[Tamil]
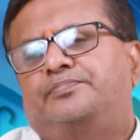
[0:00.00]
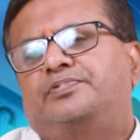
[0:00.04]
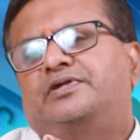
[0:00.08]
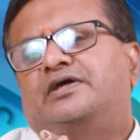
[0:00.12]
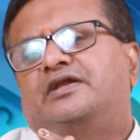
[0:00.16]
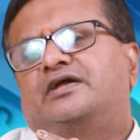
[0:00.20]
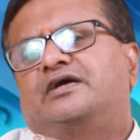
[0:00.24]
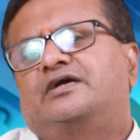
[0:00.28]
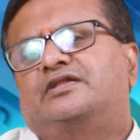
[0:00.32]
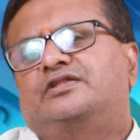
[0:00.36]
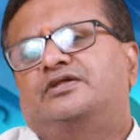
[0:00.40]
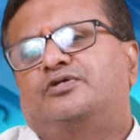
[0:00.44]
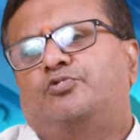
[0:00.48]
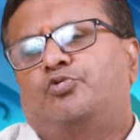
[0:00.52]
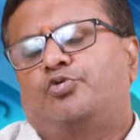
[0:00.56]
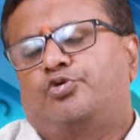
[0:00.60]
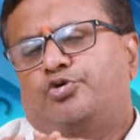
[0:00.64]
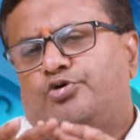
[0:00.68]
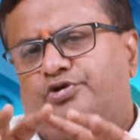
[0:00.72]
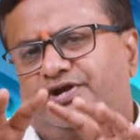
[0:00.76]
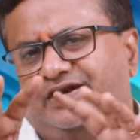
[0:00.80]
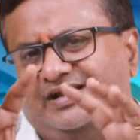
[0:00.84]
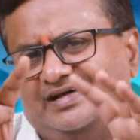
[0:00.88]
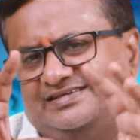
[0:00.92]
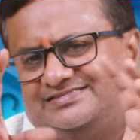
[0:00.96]
எப்படி இருக்குது ஒரு
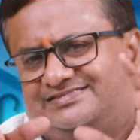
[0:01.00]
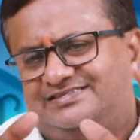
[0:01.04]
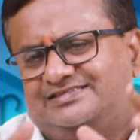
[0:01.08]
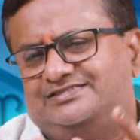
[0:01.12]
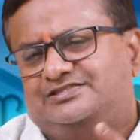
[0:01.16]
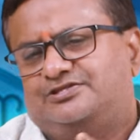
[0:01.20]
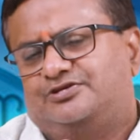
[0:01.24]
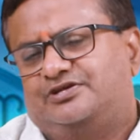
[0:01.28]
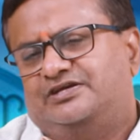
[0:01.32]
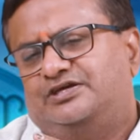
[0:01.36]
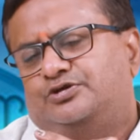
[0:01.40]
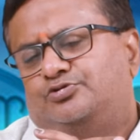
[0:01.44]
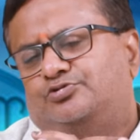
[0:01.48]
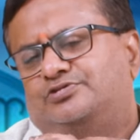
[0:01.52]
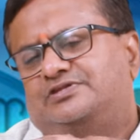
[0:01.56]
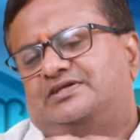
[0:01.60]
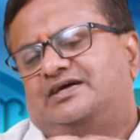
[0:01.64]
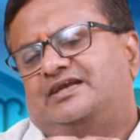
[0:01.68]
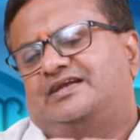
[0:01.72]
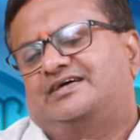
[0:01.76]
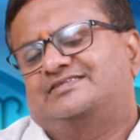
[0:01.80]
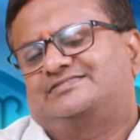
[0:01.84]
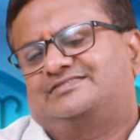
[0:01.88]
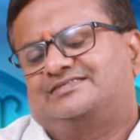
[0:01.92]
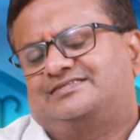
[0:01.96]
ஒரு நட்சத்திரம் இருபத்தி
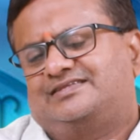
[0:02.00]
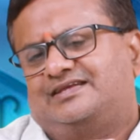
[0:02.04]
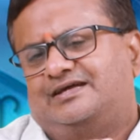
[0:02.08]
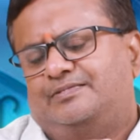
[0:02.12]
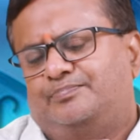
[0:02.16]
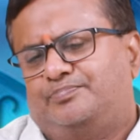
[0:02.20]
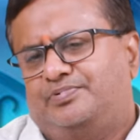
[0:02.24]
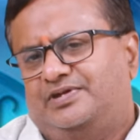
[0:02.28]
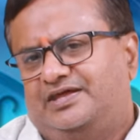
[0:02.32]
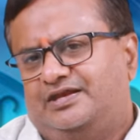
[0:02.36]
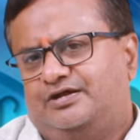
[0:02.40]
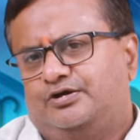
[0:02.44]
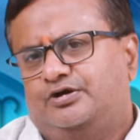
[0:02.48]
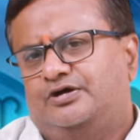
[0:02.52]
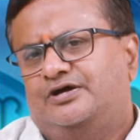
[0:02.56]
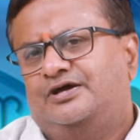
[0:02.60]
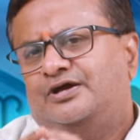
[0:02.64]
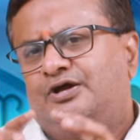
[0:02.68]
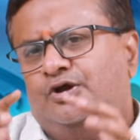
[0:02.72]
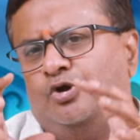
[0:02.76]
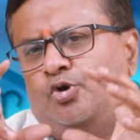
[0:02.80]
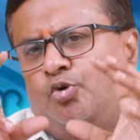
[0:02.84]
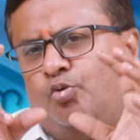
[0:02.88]
ஏழு நட்சத்திரம் எப்படி இருக்குது